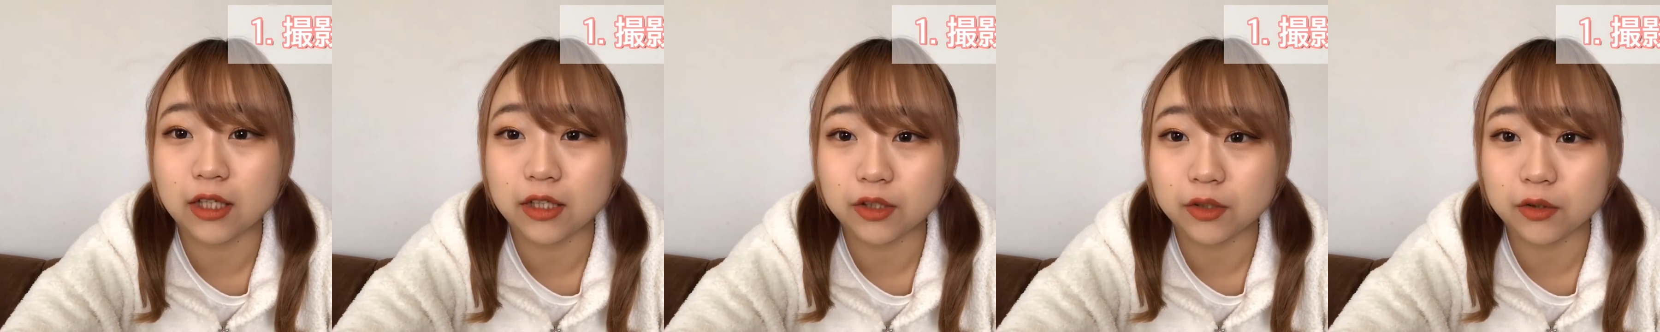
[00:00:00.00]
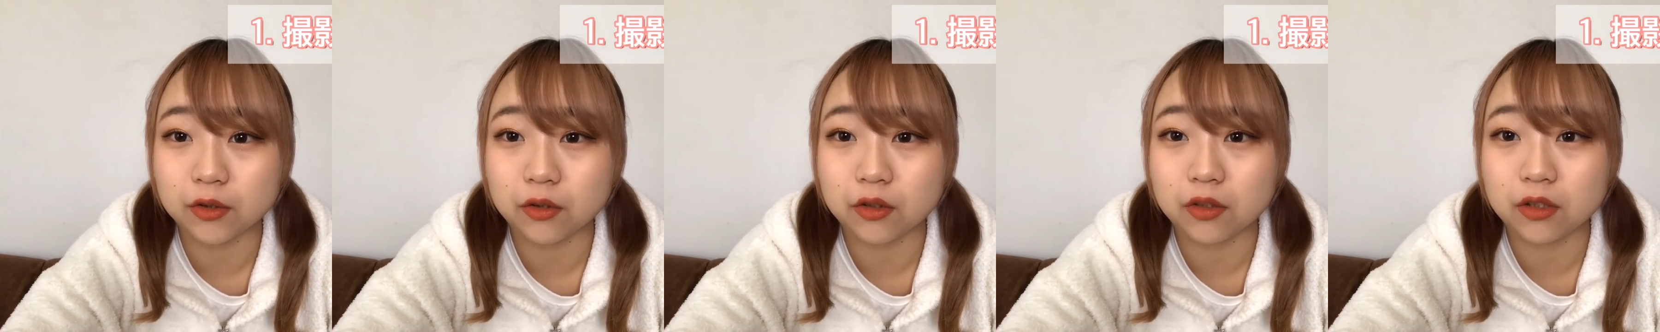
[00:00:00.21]

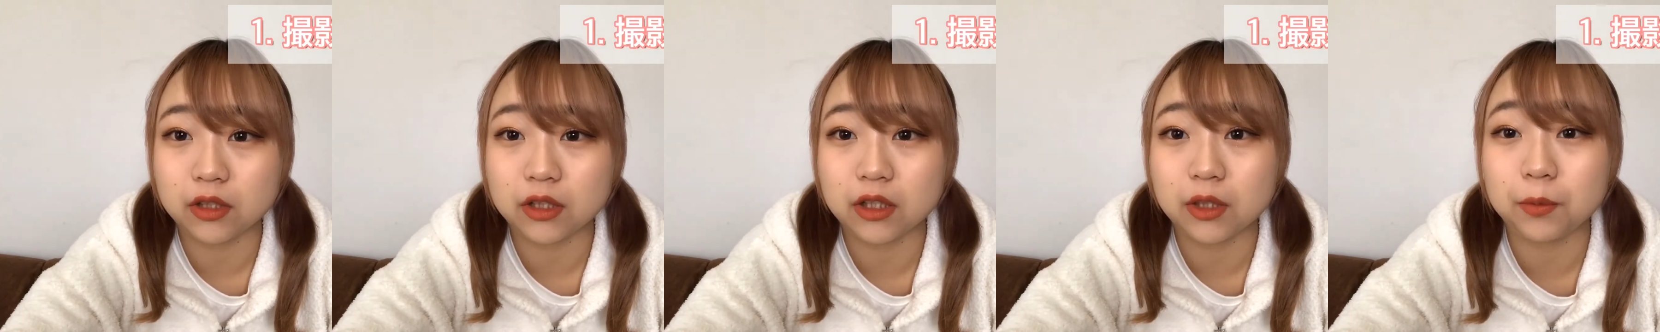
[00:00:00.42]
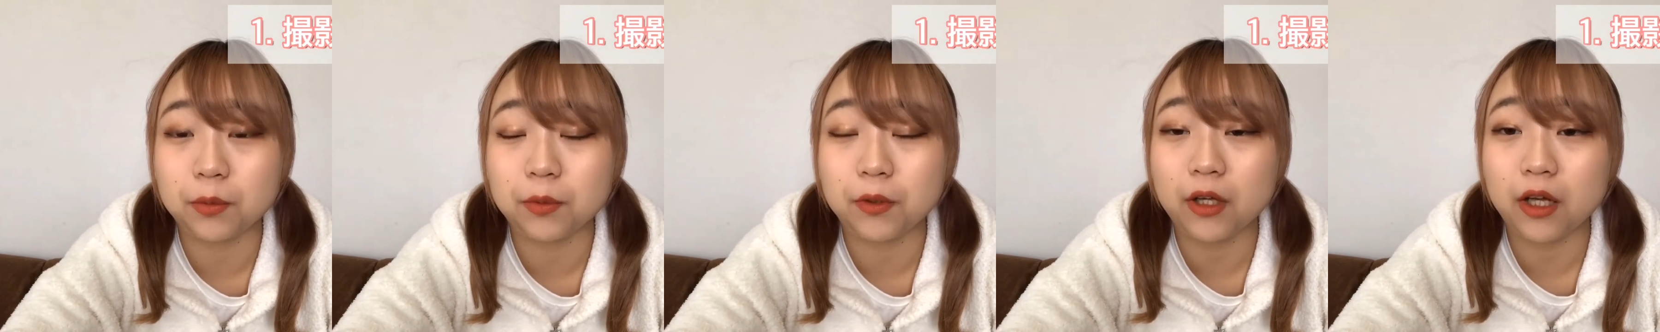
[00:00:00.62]
初
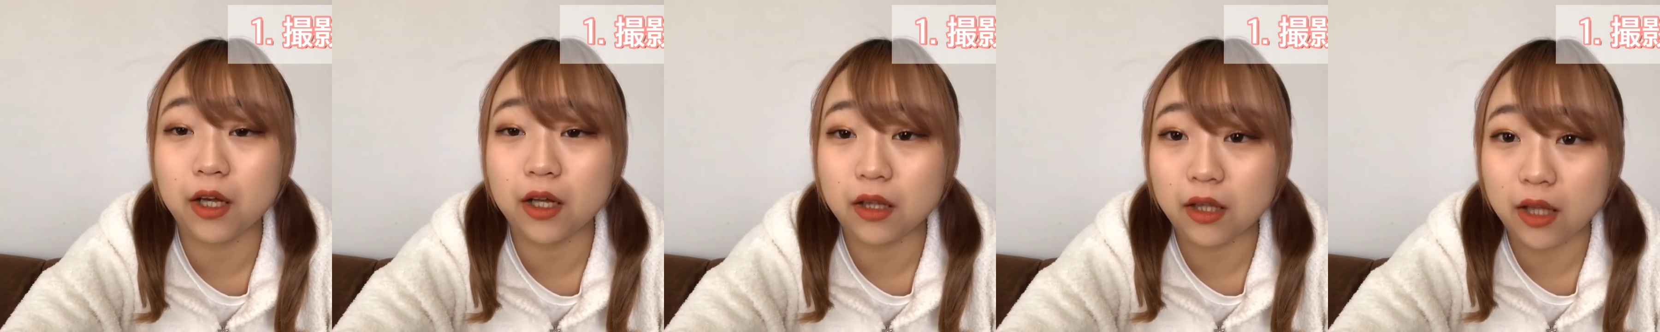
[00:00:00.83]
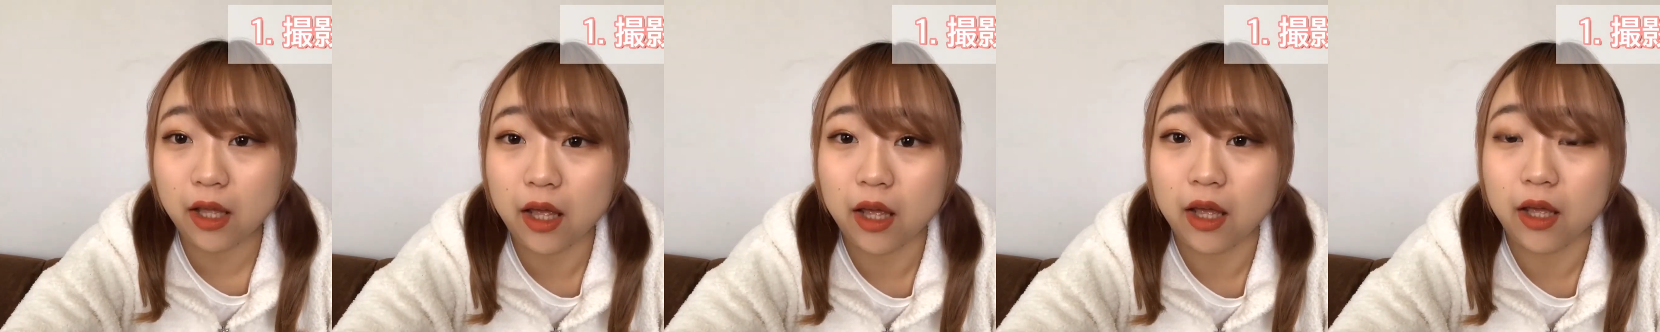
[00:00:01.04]
渋谷
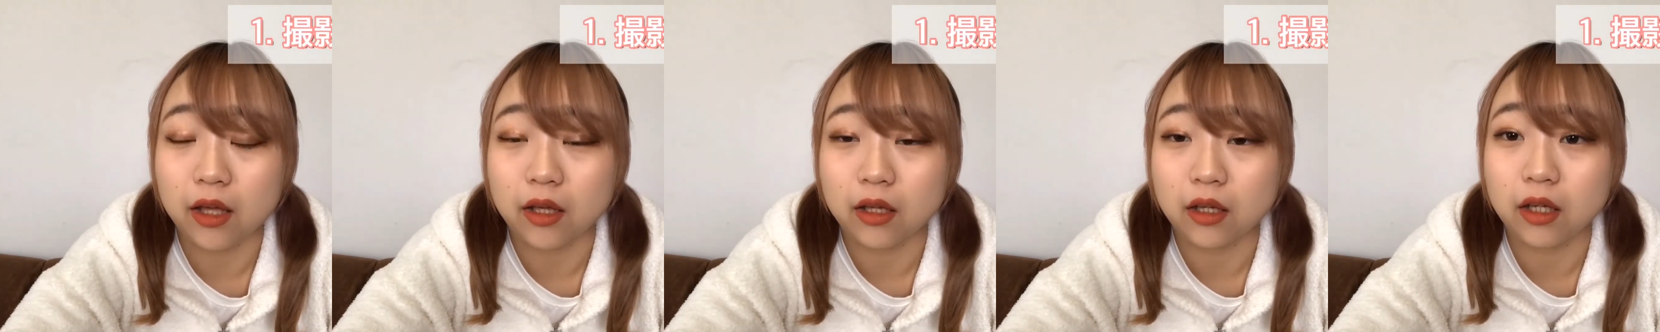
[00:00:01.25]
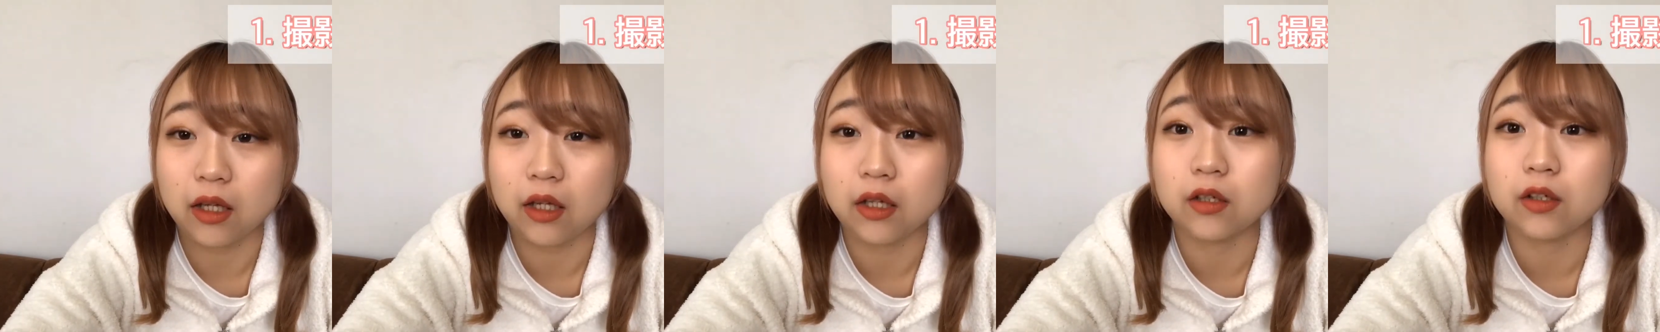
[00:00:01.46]
で
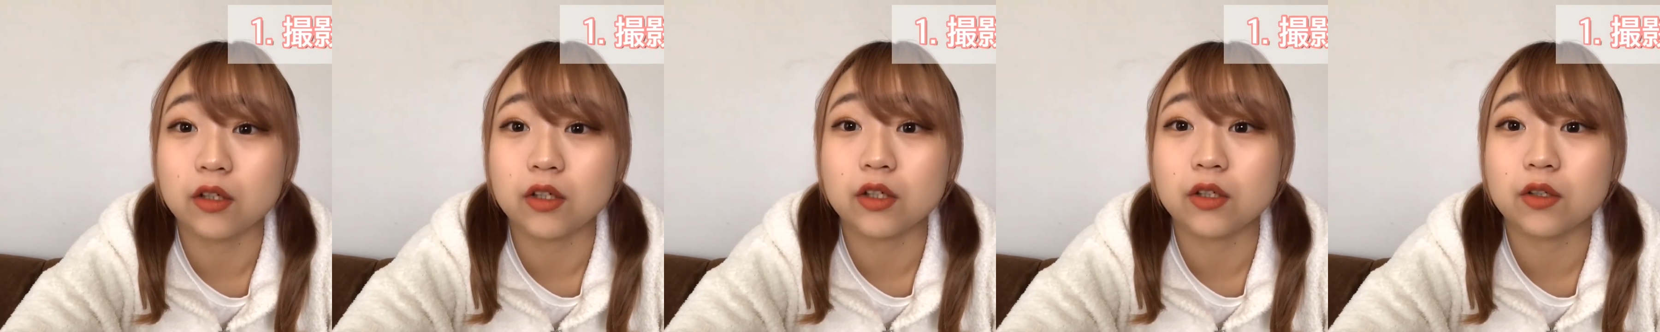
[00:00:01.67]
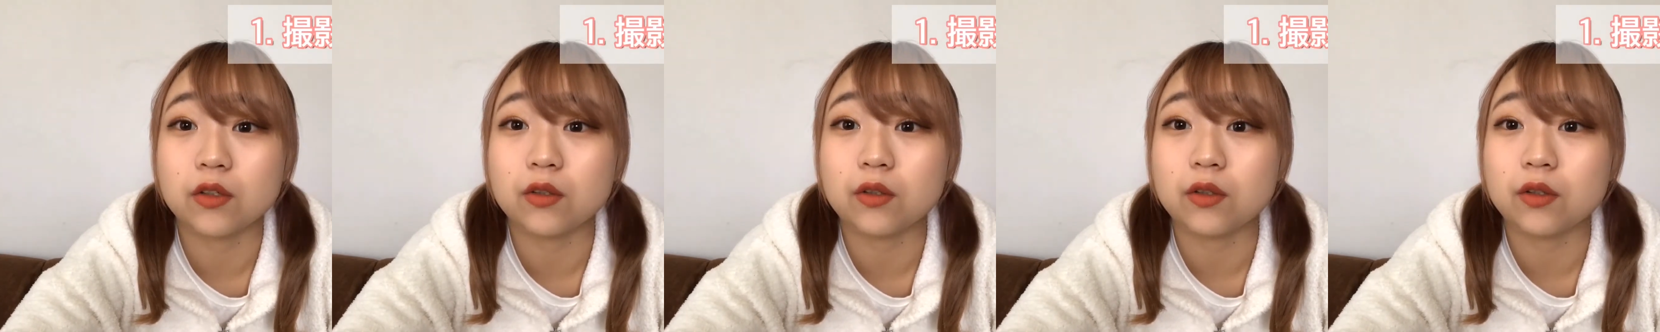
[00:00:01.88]
いろい
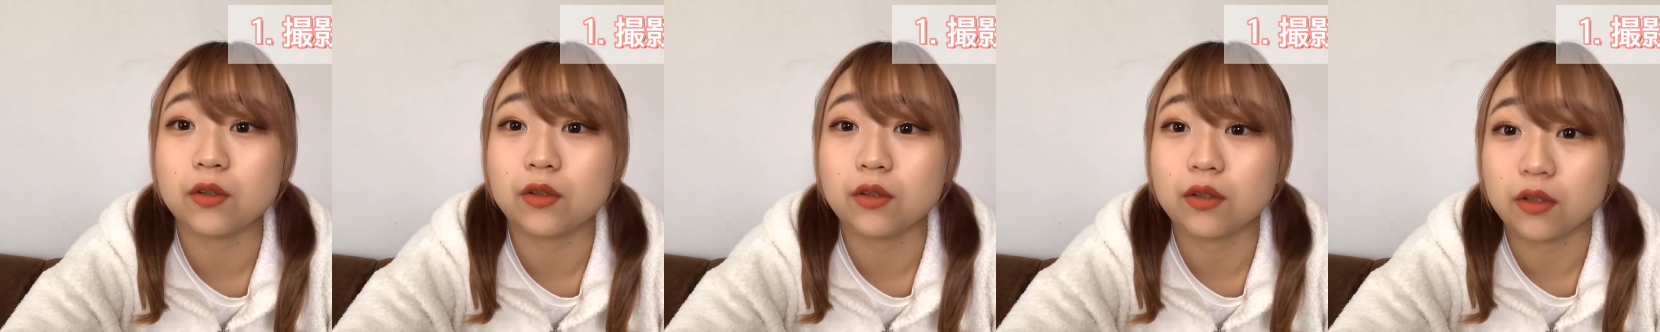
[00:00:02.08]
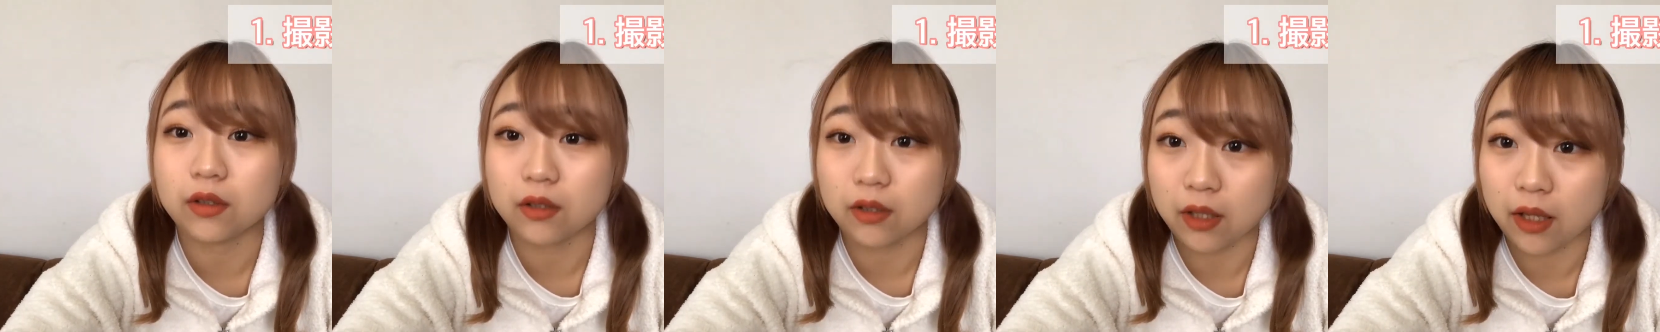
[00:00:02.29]
ろ撮っ
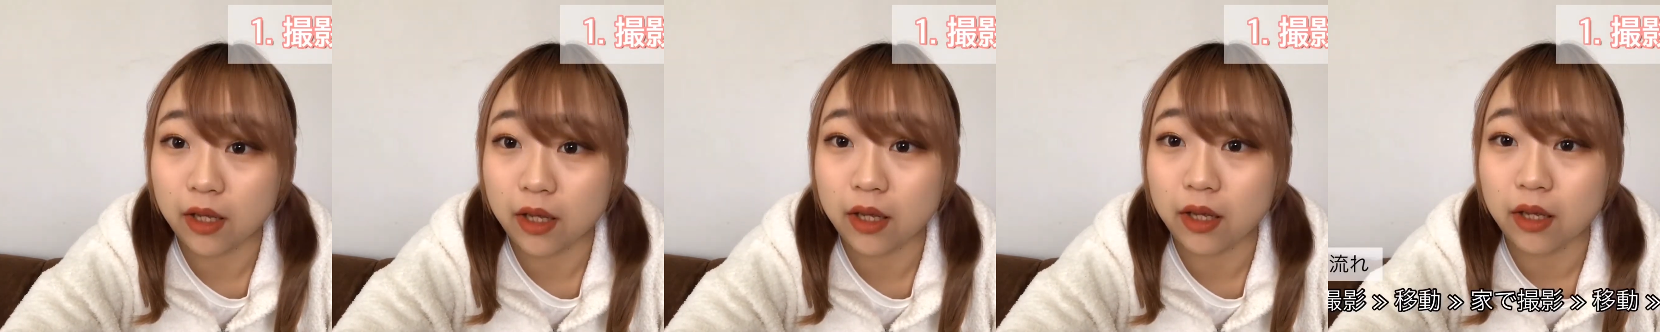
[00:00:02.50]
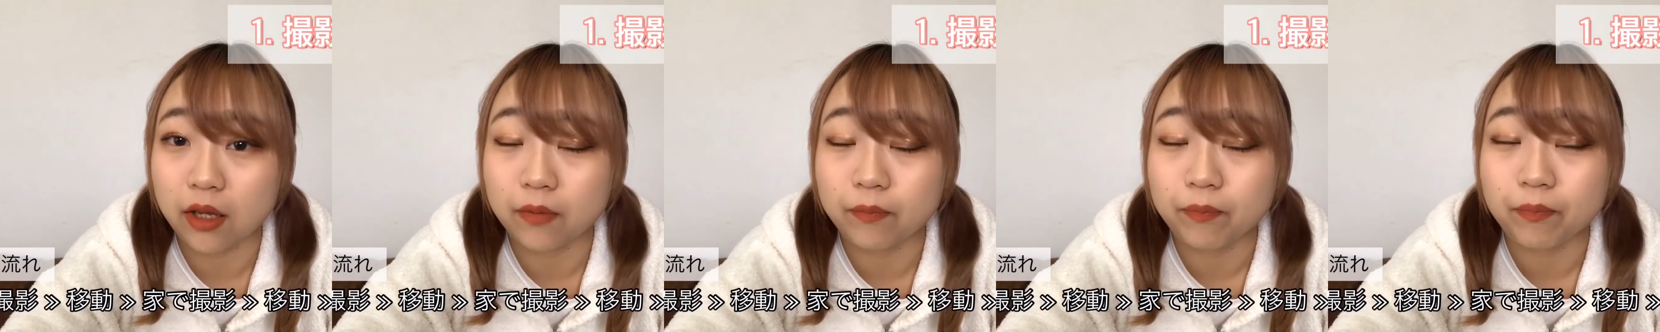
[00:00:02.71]

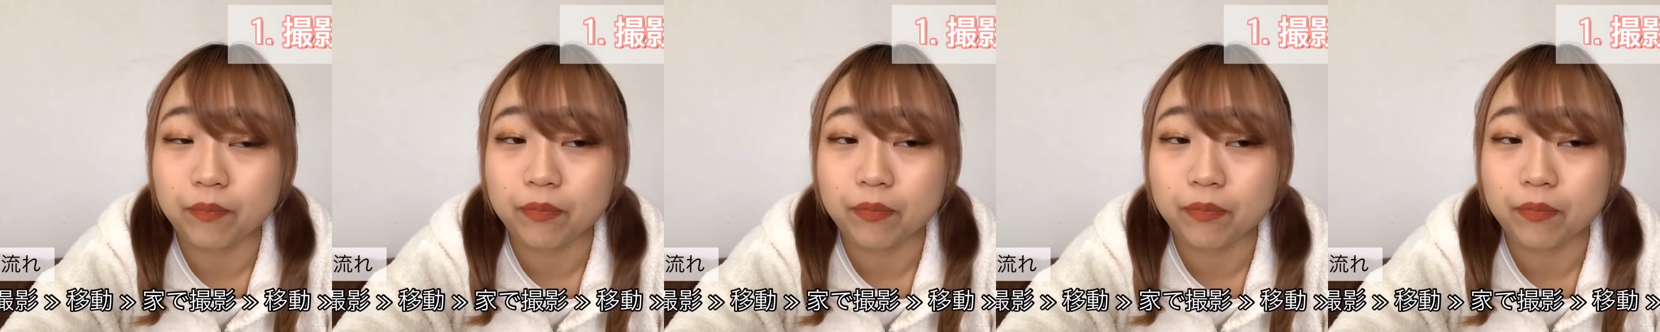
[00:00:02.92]
て